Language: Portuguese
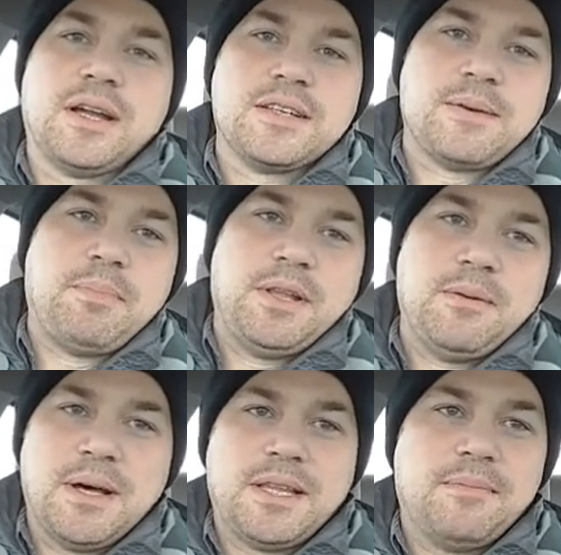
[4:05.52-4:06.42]
a criança aprender
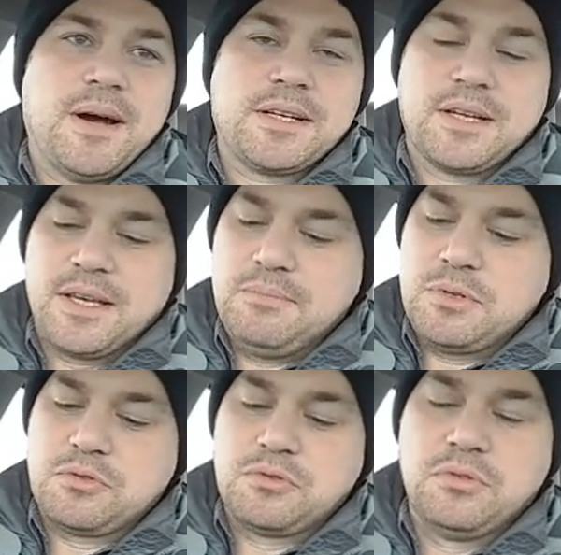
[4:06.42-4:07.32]
matemática, que
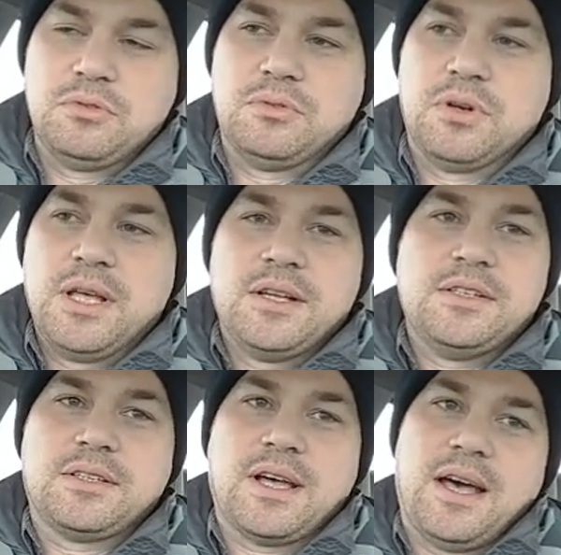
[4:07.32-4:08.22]
absurdo ditar
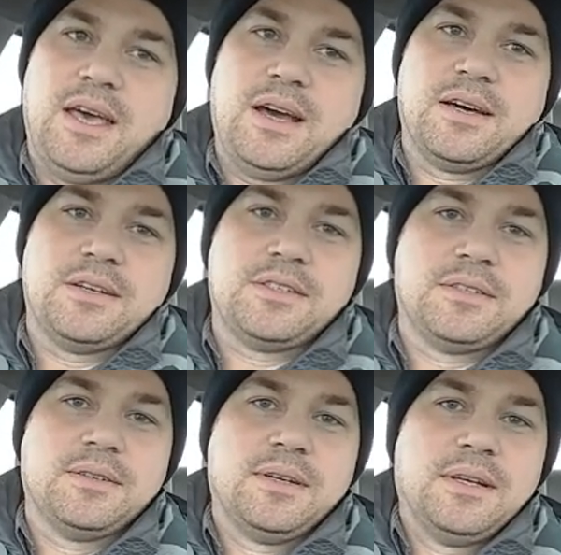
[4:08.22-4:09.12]
regras.
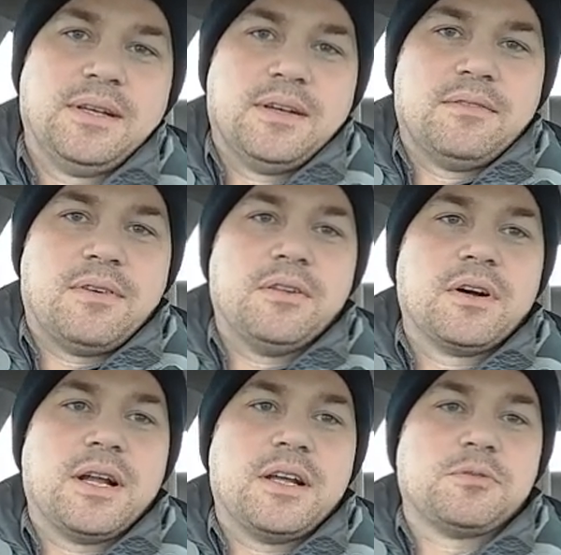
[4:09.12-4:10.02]
Falou, galera,
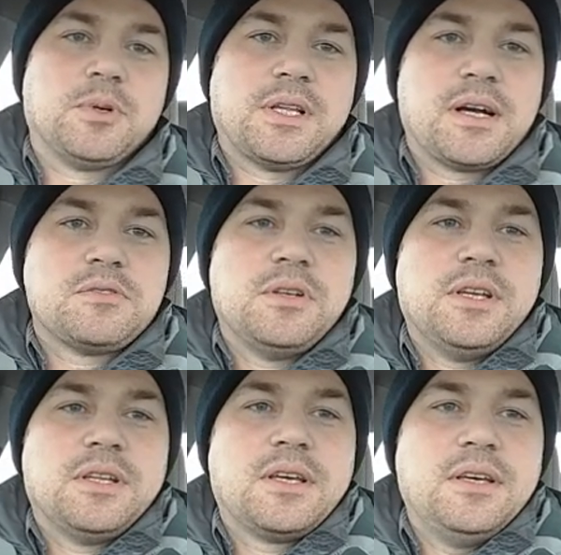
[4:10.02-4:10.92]
vou botar gasolina
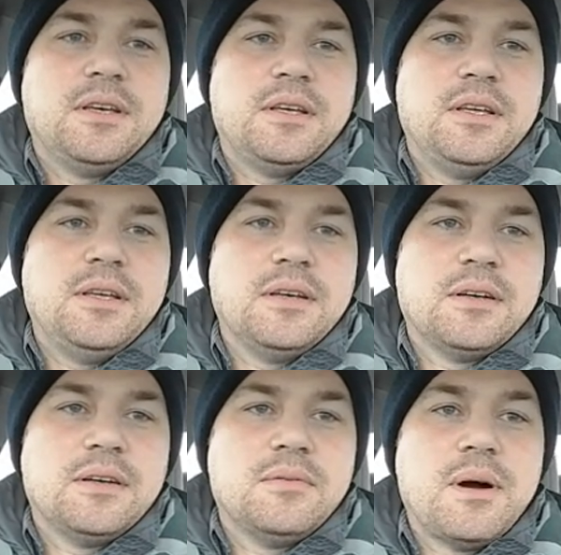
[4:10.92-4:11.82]
aqui e um
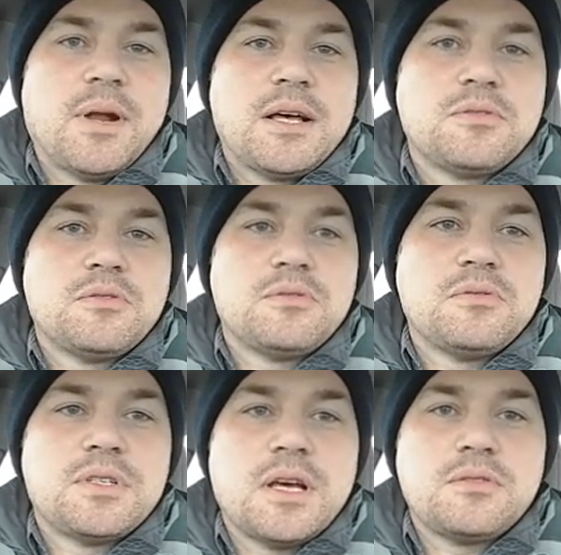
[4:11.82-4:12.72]
abraço,
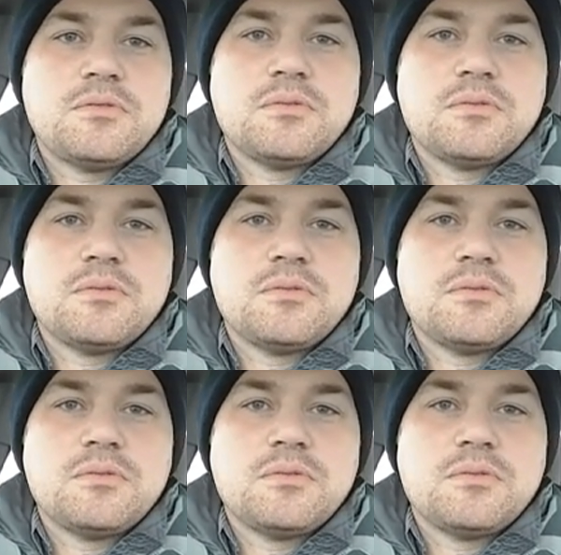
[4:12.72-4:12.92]
sucesso.